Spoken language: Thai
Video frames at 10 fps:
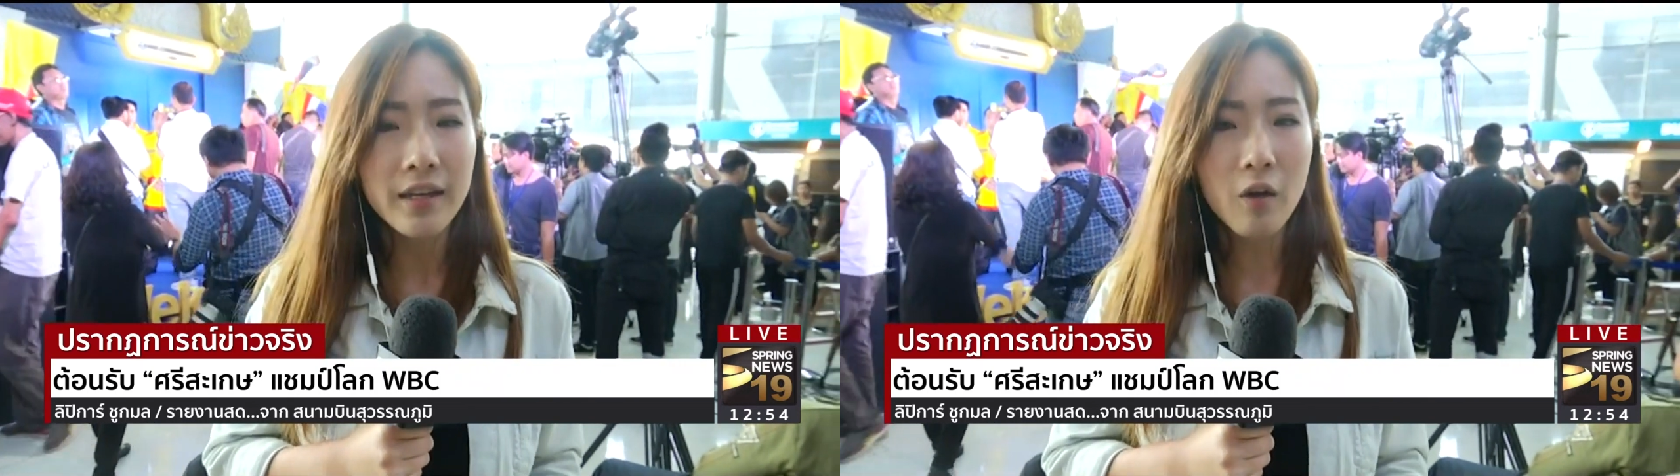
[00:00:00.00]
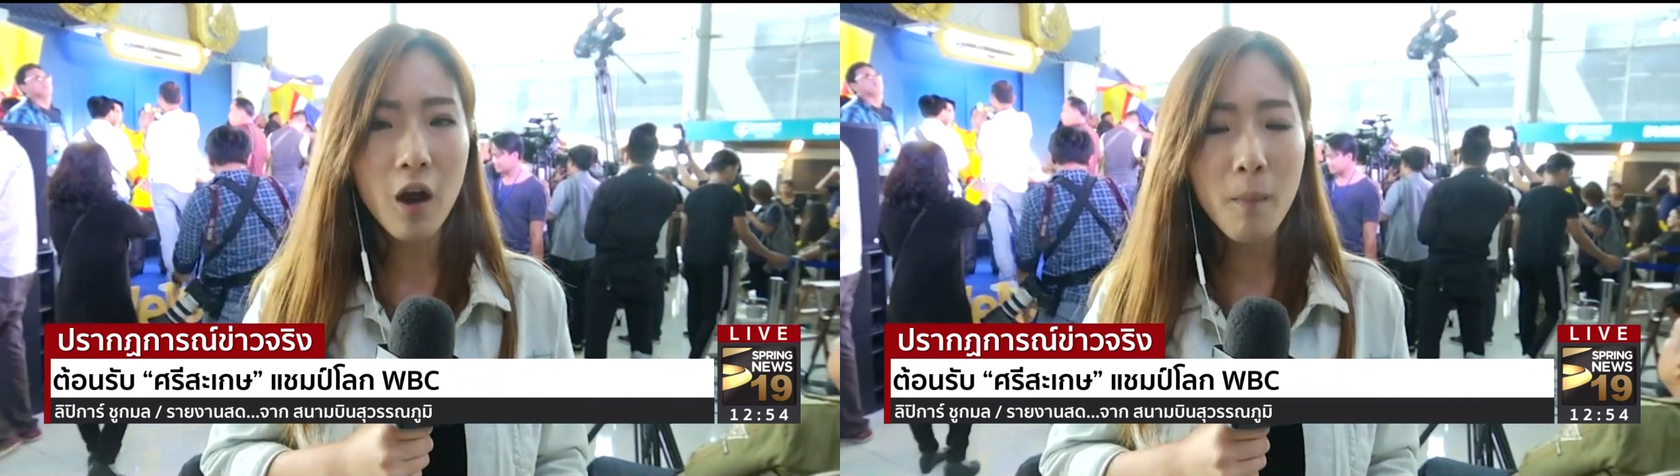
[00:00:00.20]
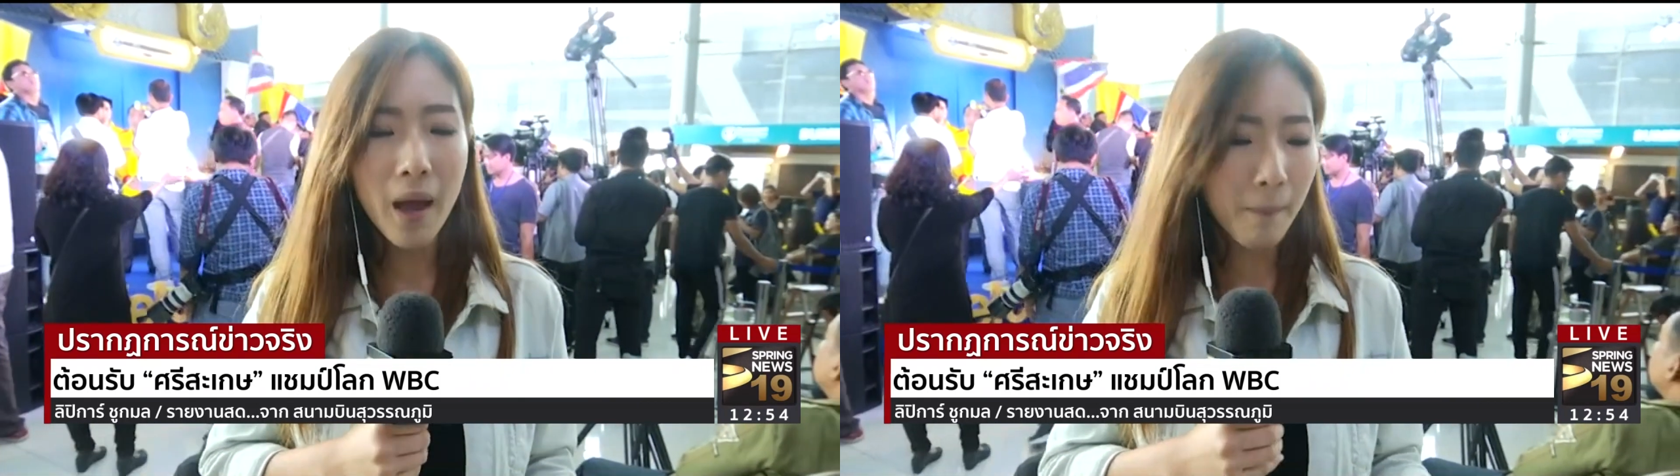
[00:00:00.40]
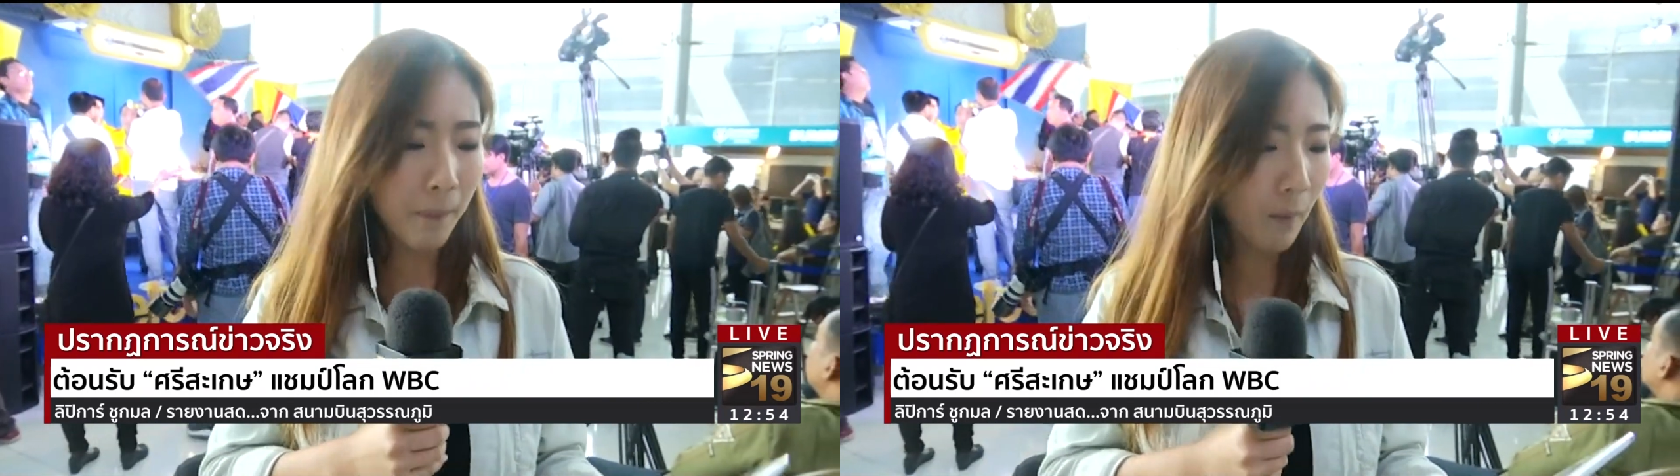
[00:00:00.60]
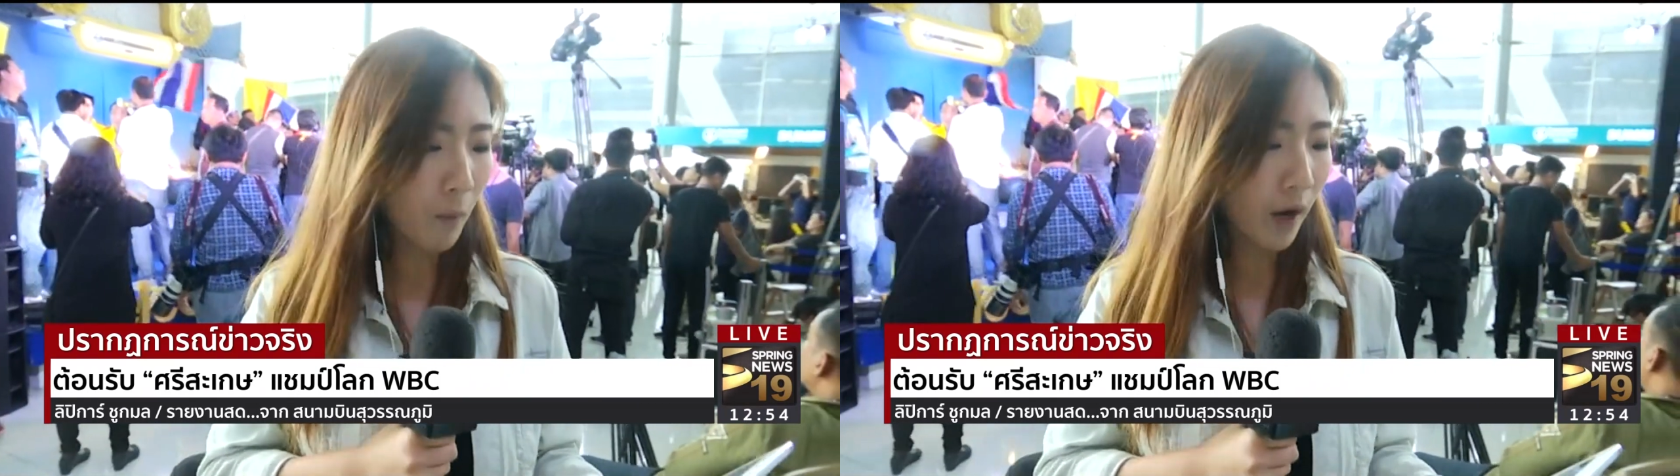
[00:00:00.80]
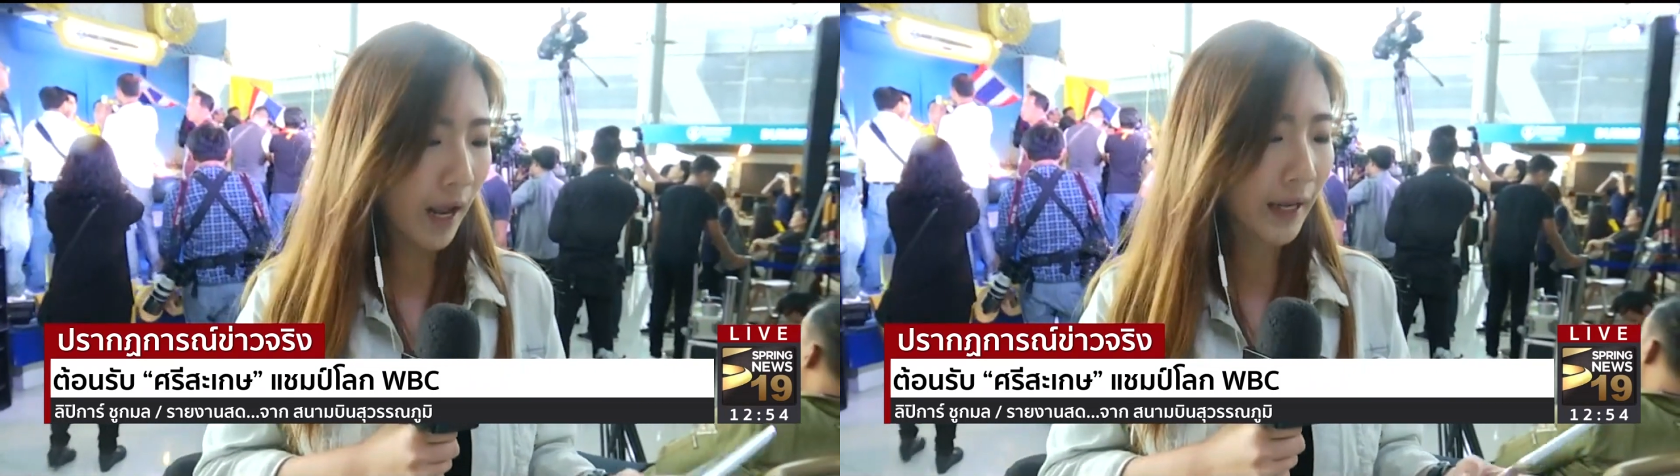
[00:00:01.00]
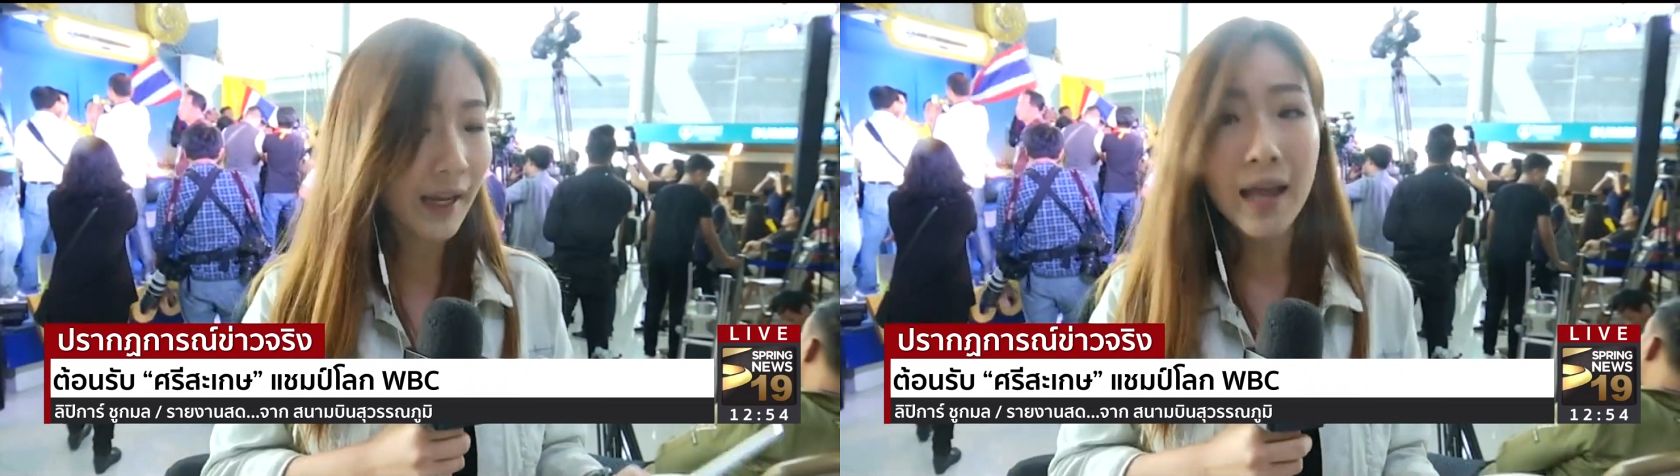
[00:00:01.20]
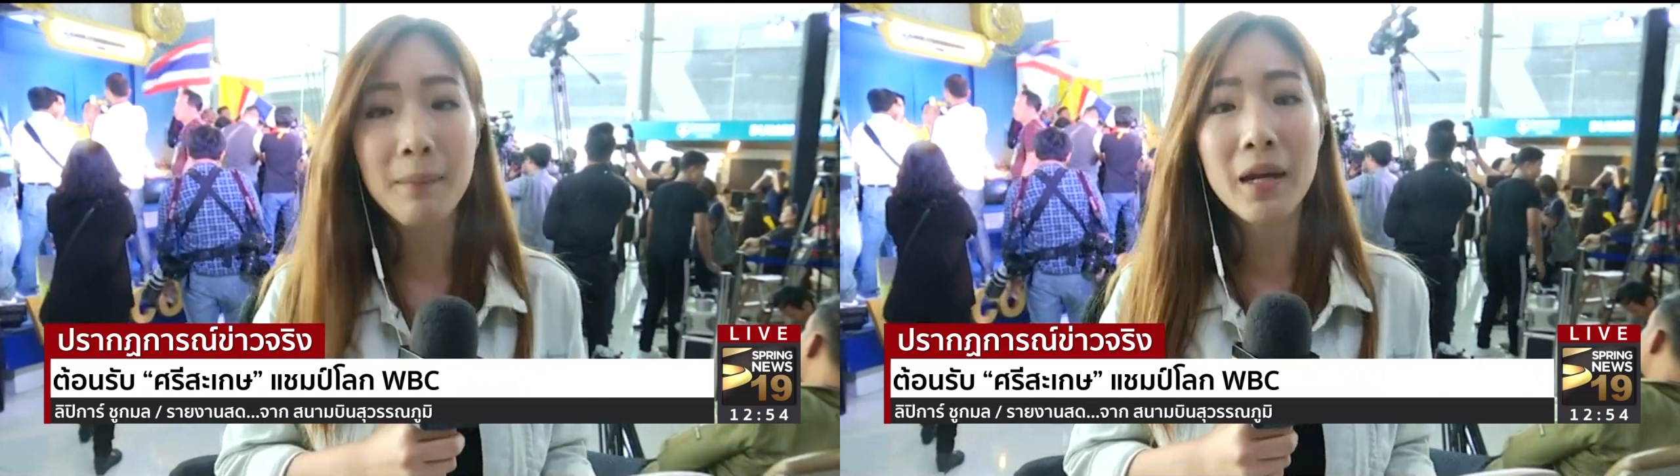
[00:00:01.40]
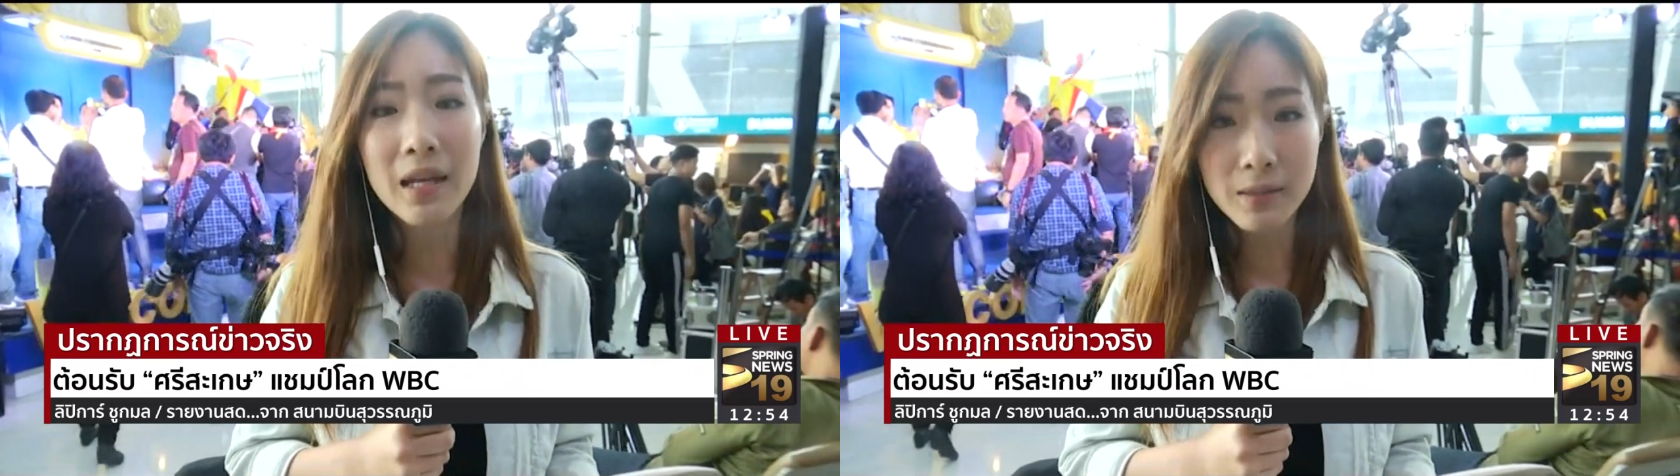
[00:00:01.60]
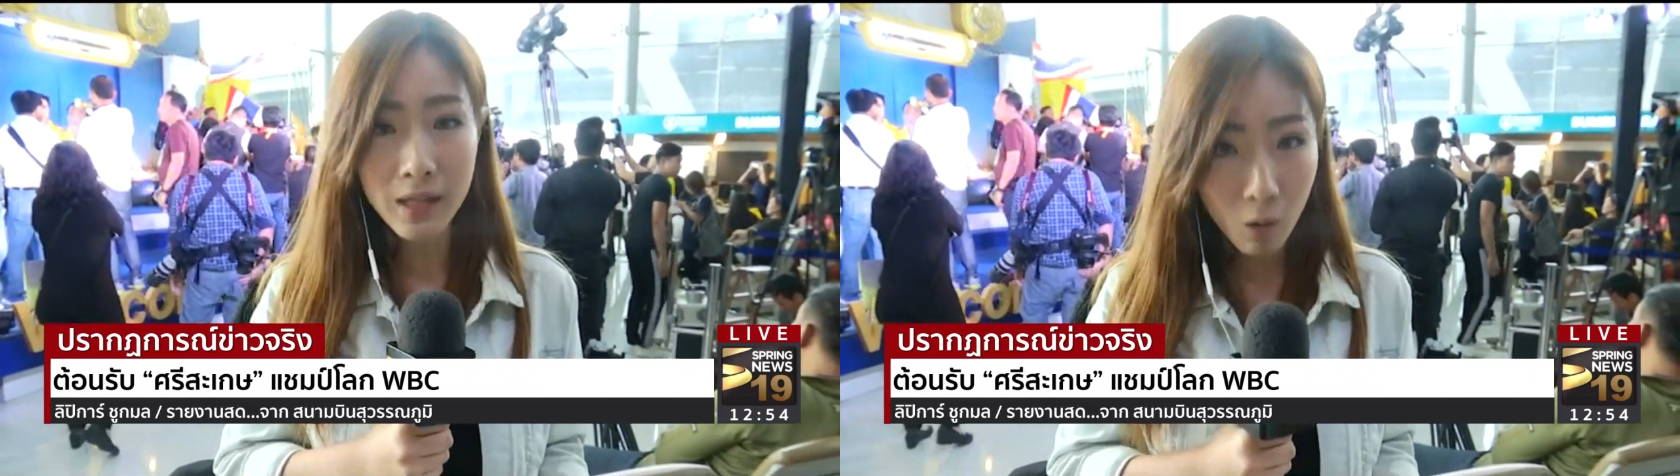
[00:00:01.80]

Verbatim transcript: เดี๋ยวเรามาประมวลเหตุการณ์เมื่อ